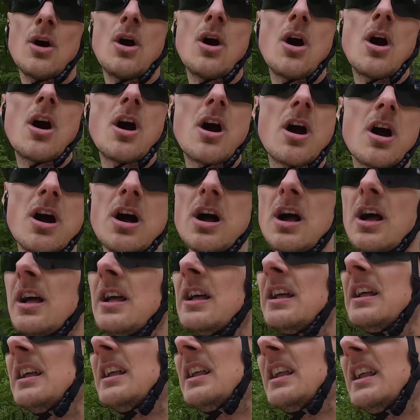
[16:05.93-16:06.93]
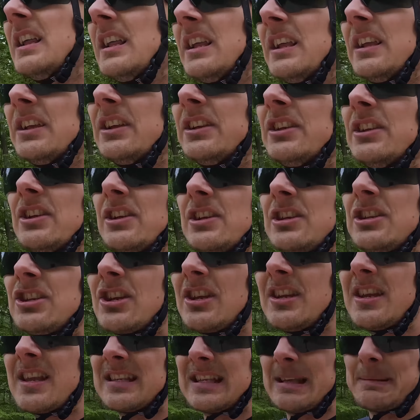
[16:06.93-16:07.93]
Oh. I
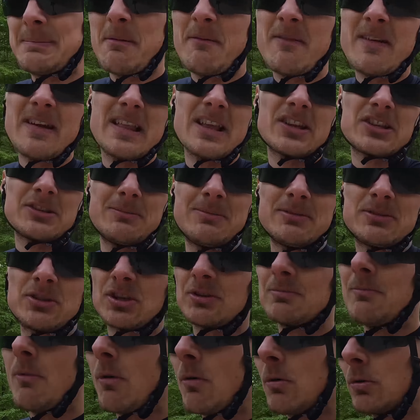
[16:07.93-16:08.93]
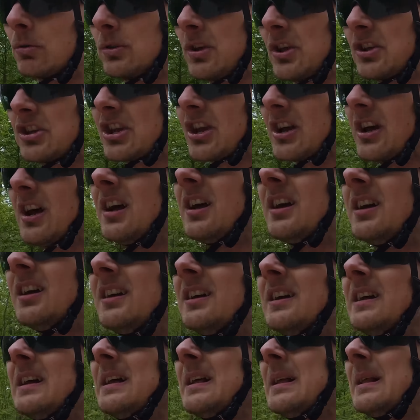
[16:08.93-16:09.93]
się nie zapowiada, żeby coś mogło tutaj się
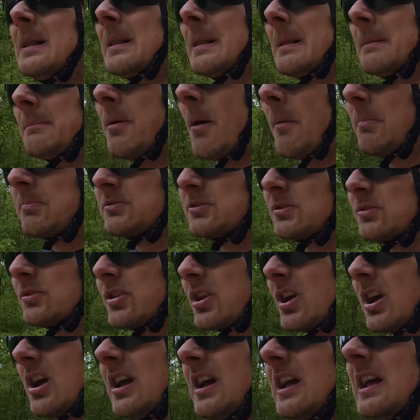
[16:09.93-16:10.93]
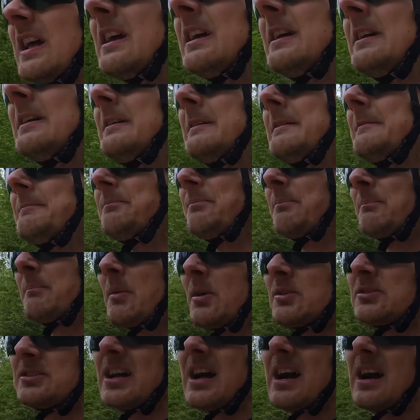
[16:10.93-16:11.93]
popsuć.
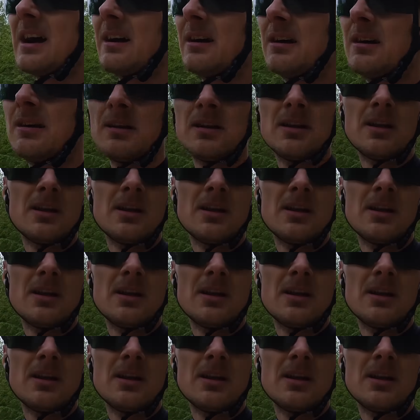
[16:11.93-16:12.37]
Poza